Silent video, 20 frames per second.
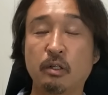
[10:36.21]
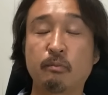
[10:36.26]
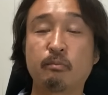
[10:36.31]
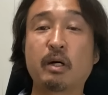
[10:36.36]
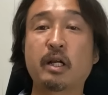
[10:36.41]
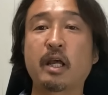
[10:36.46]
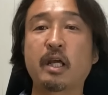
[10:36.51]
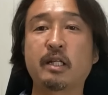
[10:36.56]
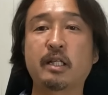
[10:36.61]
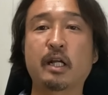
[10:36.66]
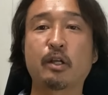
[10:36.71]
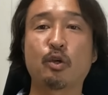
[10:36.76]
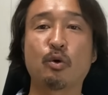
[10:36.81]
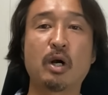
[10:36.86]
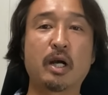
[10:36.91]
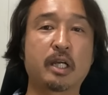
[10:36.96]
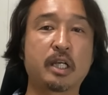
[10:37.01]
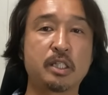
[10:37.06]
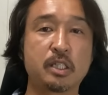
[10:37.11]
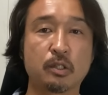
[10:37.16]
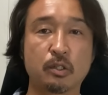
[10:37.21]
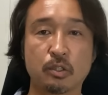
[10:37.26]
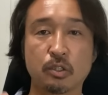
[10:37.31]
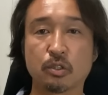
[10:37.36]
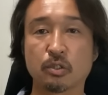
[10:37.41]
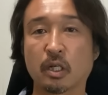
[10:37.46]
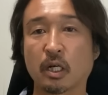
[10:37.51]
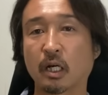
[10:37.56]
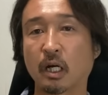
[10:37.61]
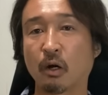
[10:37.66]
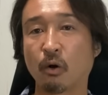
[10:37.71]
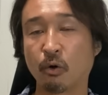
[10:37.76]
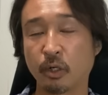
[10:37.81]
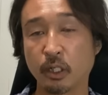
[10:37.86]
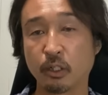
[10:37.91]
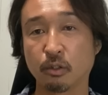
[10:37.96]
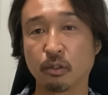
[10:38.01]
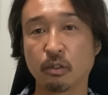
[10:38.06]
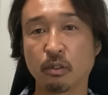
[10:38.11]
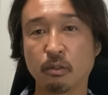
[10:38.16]
まあ、レイダリオは基軸通貨から降
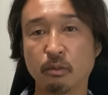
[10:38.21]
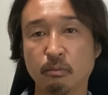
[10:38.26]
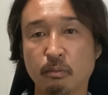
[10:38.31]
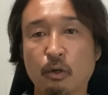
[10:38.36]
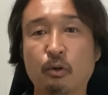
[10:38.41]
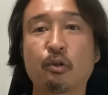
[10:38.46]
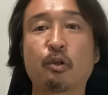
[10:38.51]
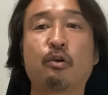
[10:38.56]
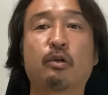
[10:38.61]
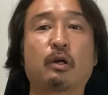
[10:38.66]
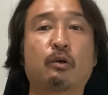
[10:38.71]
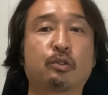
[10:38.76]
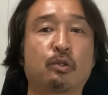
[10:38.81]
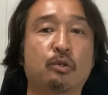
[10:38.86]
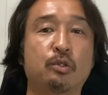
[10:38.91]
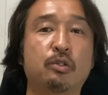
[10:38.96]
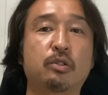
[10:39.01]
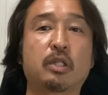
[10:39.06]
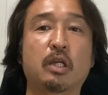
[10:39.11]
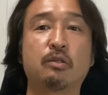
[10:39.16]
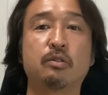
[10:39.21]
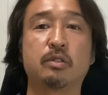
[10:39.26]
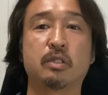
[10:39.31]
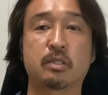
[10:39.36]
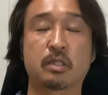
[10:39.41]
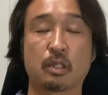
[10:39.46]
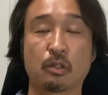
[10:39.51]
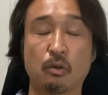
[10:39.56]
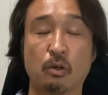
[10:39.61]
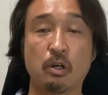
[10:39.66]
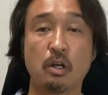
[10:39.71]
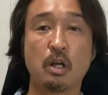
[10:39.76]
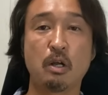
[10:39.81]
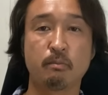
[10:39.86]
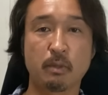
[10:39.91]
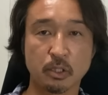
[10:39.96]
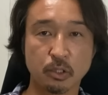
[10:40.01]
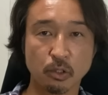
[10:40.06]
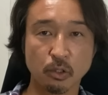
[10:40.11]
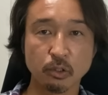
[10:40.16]
りる。まあ、このようなことを言ってるんですけど、
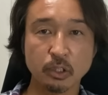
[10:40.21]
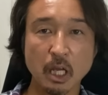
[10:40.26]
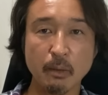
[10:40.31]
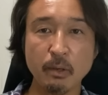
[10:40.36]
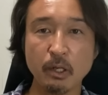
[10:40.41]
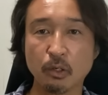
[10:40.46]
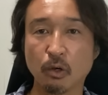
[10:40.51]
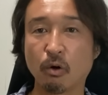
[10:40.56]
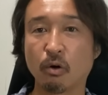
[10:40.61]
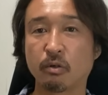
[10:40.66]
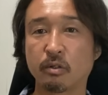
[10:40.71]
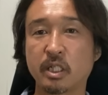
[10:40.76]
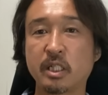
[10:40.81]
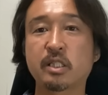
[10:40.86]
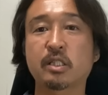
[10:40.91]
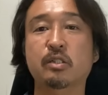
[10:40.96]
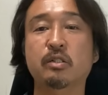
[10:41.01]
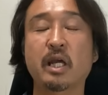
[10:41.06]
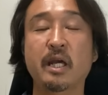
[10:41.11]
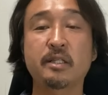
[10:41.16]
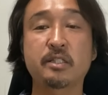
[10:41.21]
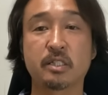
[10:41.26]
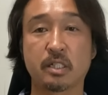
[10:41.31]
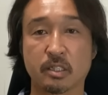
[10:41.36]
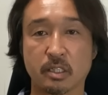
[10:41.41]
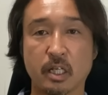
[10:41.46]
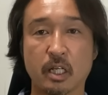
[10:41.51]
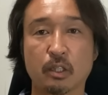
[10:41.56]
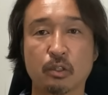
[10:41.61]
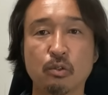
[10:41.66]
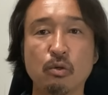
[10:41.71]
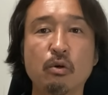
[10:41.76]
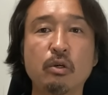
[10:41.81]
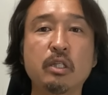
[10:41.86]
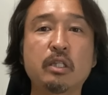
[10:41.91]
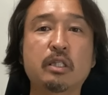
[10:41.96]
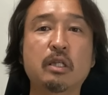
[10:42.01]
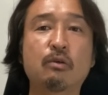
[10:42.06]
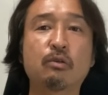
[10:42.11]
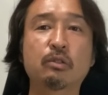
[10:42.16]
まあ、そのためのリスクヘッジですね。どう
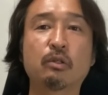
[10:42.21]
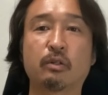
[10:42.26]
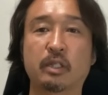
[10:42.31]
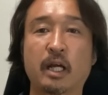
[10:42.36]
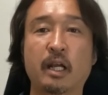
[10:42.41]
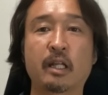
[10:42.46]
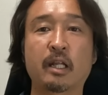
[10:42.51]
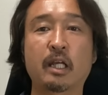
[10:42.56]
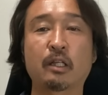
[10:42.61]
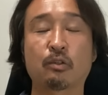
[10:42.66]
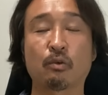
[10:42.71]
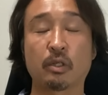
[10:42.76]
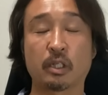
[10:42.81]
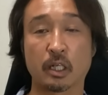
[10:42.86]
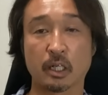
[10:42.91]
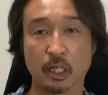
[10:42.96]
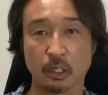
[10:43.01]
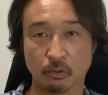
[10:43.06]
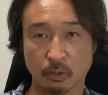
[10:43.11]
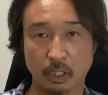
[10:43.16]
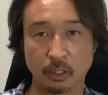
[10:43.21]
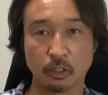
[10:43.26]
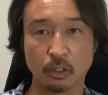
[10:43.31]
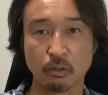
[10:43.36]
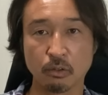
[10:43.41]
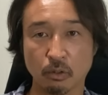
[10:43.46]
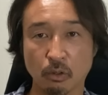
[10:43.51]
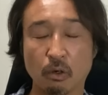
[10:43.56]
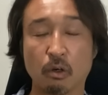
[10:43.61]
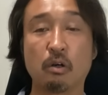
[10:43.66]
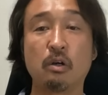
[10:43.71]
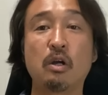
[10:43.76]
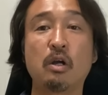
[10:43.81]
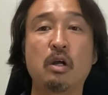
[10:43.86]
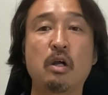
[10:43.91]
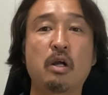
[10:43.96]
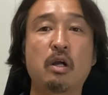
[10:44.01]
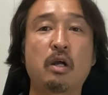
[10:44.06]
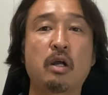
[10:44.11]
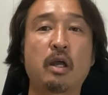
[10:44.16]
いったことをやらないといけないのかっていうのを、
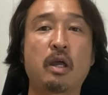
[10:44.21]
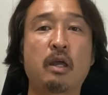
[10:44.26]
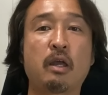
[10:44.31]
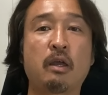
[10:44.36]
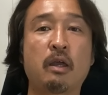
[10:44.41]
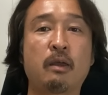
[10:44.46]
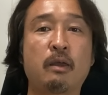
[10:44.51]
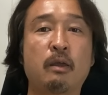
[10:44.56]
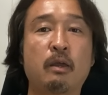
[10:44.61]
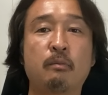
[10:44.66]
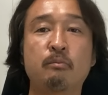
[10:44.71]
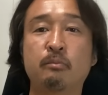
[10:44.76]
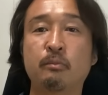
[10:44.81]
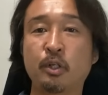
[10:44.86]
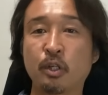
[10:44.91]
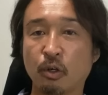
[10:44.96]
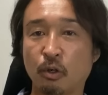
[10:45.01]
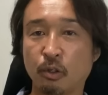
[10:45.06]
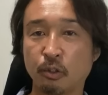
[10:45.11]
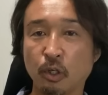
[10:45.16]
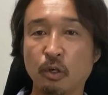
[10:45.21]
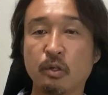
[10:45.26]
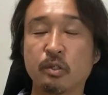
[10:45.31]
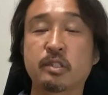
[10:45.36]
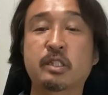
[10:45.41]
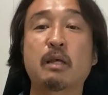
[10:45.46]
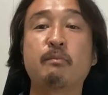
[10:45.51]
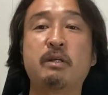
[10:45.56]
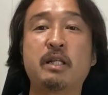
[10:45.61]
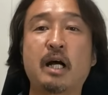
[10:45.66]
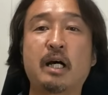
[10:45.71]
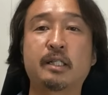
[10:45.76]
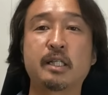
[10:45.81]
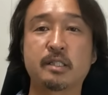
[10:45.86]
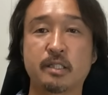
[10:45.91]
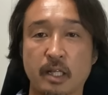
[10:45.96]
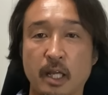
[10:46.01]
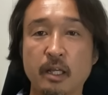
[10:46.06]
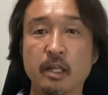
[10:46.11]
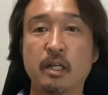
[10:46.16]
えー、無料のセミナーで
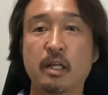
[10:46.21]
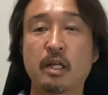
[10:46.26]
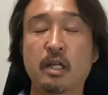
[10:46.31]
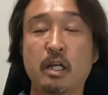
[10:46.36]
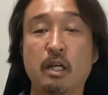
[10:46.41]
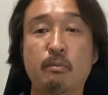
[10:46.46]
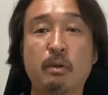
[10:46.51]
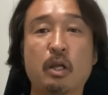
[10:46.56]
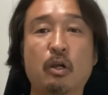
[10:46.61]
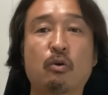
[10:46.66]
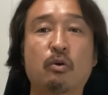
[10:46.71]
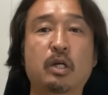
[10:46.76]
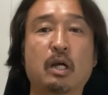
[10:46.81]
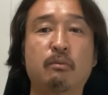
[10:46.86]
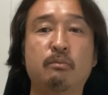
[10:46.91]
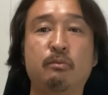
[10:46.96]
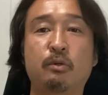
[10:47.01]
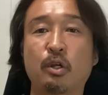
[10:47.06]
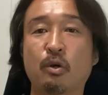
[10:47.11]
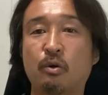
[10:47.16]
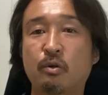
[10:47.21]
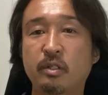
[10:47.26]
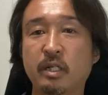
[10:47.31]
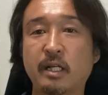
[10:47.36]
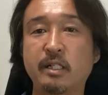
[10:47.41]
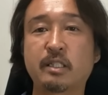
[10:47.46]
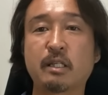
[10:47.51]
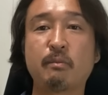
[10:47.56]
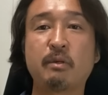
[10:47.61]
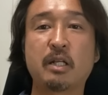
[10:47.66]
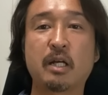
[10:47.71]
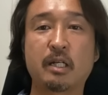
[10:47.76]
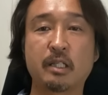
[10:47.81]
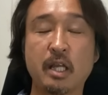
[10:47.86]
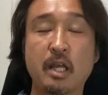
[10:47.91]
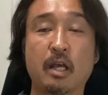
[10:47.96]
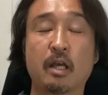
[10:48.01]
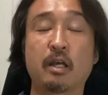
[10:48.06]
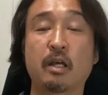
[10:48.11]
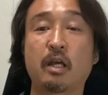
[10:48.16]
すね。米国間無料オンラインセミナー
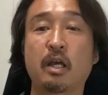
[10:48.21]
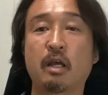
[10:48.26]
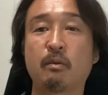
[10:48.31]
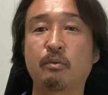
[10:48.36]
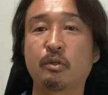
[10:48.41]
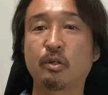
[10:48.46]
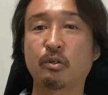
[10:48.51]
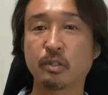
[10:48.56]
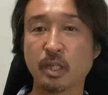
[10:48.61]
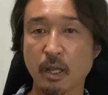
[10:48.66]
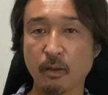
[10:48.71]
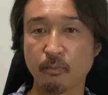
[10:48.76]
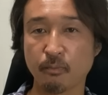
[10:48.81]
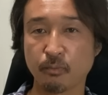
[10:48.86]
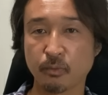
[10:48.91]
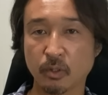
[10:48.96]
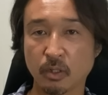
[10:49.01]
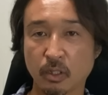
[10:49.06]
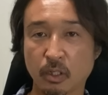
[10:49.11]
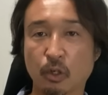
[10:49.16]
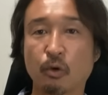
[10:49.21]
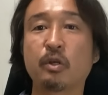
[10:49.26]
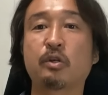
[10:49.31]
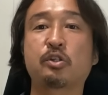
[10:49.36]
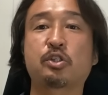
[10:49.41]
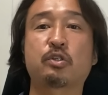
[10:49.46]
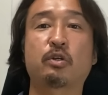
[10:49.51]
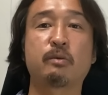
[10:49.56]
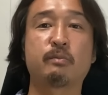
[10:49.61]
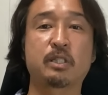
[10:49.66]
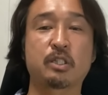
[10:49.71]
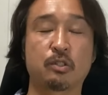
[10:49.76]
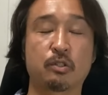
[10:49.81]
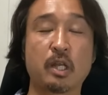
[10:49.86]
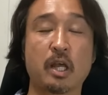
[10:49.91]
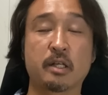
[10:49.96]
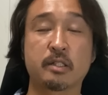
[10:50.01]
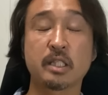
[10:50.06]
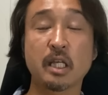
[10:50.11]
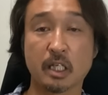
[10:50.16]
で、えー、無料で教育しておりますの
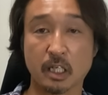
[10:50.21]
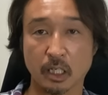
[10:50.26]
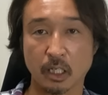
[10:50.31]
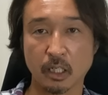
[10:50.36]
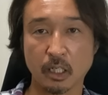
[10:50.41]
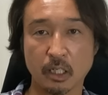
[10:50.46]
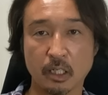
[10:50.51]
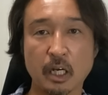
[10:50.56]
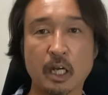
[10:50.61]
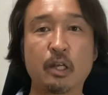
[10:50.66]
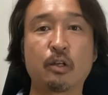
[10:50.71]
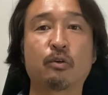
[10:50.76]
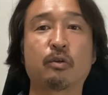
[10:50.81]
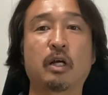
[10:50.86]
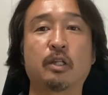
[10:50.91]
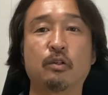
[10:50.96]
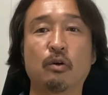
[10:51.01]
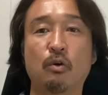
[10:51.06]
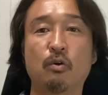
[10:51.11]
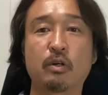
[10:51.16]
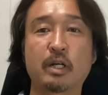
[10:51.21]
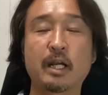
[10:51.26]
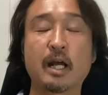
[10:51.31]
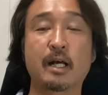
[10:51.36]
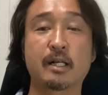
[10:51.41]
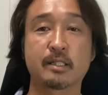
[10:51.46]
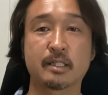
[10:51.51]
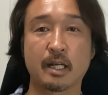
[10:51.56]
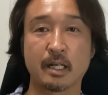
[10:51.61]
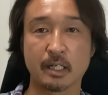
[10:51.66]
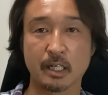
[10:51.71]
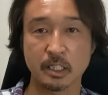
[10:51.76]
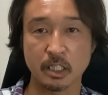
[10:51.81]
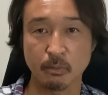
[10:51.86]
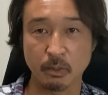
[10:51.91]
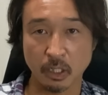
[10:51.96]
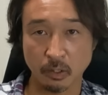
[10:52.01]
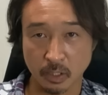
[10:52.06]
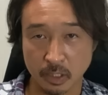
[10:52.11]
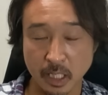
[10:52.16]
で、ぜひ概要欄の方から参加して
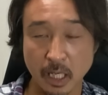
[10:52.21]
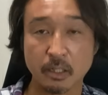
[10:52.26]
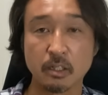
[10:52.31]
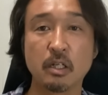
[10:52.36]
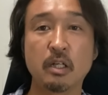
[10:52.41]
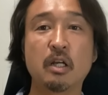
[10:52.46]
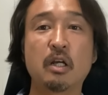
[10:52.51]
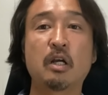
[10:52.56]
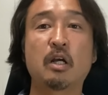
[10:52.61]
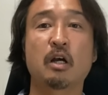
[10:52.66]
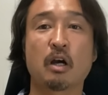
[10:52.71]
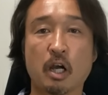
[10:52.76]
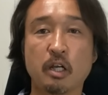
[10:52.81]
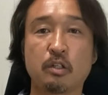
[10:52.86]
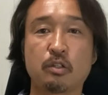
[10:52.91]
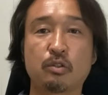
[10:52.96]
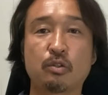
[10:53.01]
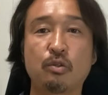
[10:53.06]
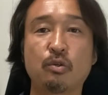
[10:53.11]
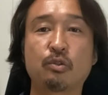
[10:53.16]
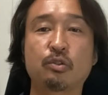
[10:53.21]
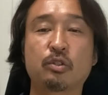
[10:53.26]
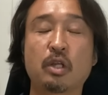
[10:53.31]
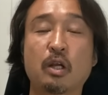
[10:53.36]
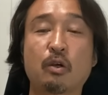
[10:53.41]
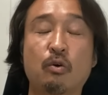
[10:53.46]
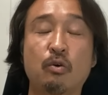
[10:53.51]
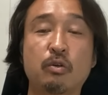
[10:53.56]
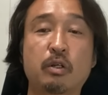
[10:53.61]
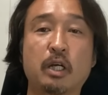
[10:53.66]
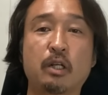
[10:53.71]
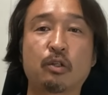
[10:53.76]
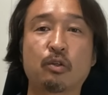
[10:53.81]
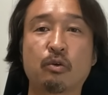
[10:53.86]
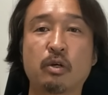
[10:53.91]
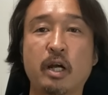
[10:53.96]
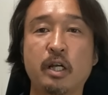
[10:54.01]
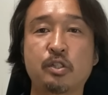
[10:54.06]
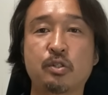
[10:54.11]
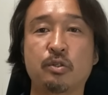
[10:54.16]
みてください。はい。ということで、今回の
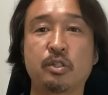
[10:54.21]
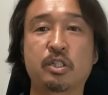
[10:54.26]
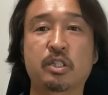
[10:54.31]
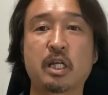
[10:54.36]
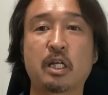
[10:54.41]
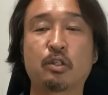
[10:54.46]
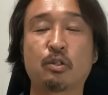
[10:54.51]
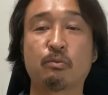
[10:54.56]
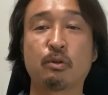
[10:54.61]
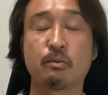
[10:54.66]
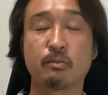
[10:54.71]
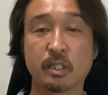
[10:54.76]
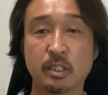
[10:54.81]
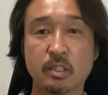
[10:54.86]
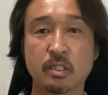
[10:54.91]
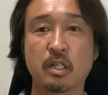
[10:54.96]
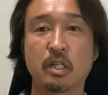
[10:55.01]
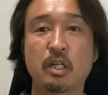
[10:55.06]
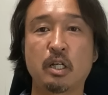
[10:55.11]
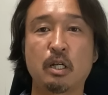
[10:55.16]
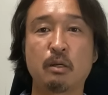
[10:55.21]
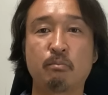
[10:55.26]
動画は以上にしたいと思います。